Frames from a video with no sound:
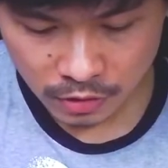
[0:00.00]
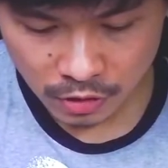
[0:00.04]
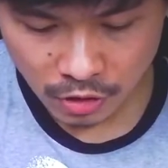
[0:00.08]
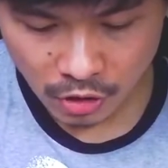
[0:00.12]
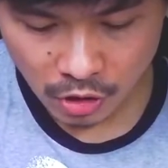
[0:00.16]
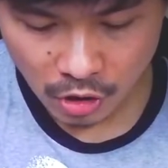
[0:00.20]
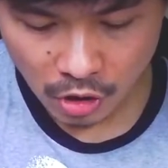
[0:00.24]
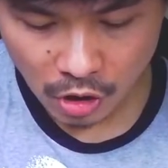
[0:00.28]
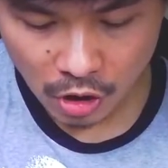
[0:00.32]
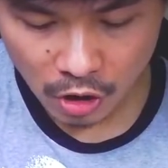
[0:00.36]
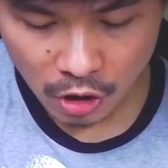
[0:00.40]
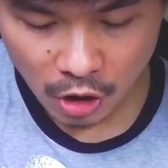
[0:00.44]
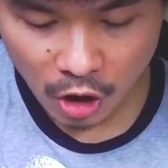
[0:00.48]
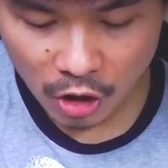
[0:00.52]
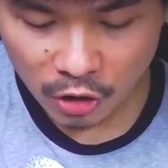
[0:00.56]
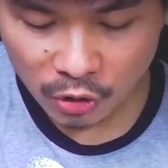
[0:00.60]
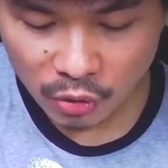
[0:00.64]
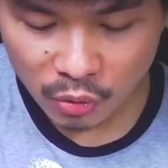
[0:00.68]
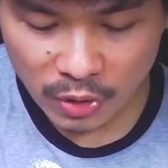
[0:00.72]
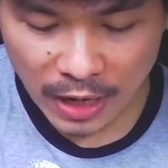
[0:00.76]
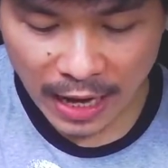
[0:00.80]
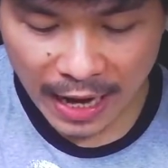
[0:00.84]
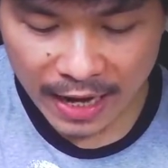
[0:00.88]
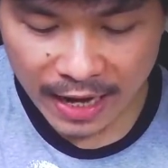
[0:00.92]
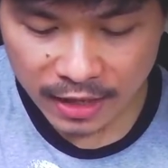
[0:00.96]
ก็ลองดู
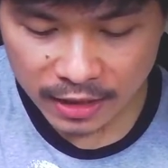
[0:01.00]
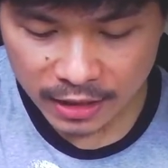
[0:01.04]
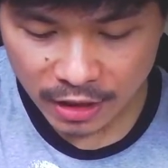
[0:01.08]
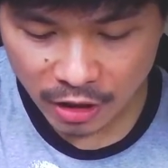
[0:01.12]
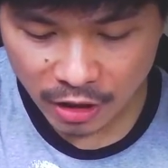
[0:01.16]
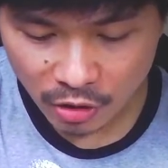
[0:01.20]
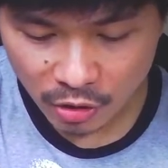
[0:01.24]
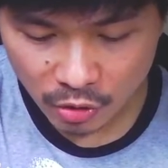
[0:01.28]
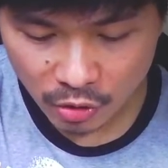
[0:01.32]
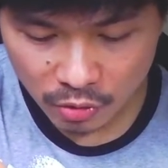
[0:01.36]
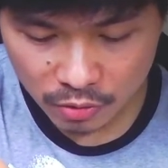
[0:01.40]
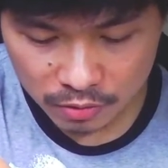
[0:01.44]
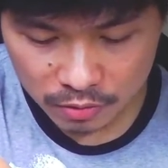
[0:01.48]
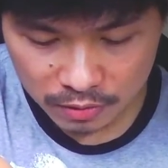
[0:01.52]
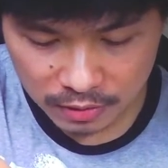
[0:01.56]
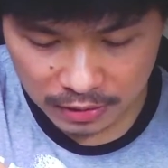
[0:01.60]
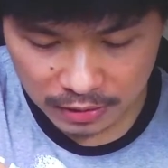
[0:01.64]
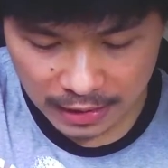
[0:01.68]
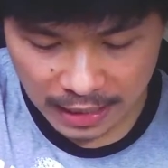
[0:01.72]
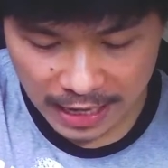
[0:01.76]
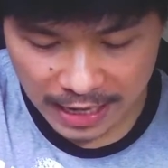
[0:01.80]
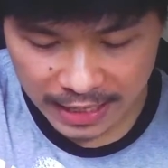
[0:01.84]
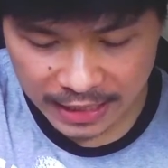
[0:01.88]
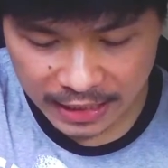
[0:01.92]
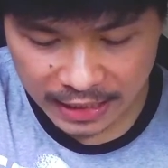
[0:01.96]
นะเดี๋ยว
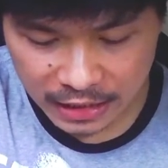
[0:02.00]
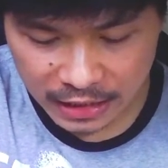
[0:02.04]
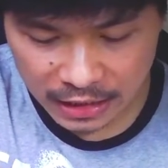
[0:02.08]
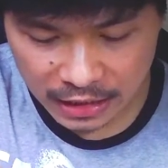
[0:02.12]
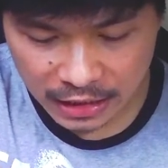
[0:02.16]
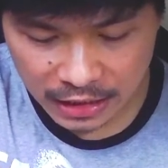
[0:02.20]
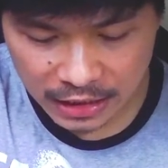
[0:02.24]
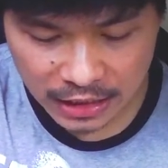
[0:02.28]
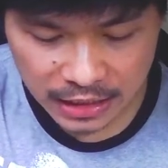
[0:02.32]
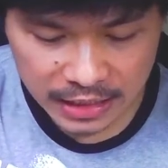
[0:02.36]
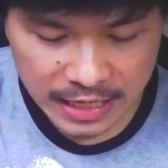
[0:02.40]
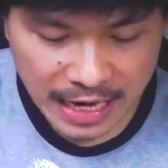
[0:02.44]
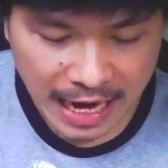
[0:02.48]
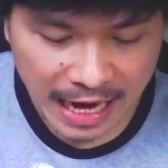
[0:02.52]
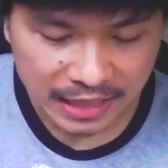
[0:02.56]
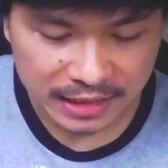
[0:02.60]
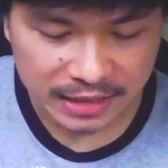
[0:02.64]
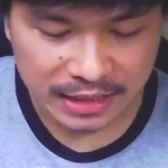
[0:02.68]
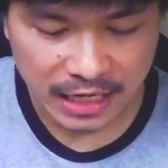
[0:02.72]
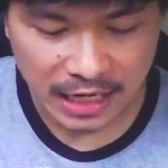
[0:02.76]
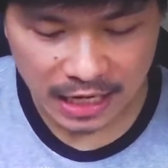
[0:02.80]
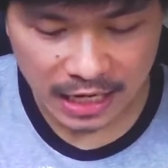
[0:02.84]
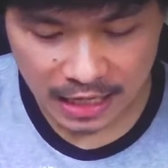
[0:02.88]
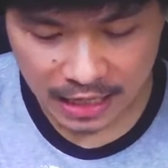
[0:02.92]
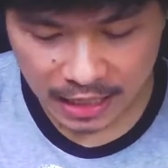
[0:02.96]
ใครที่อยาก
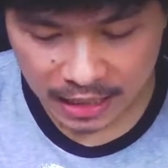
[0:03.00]
จะ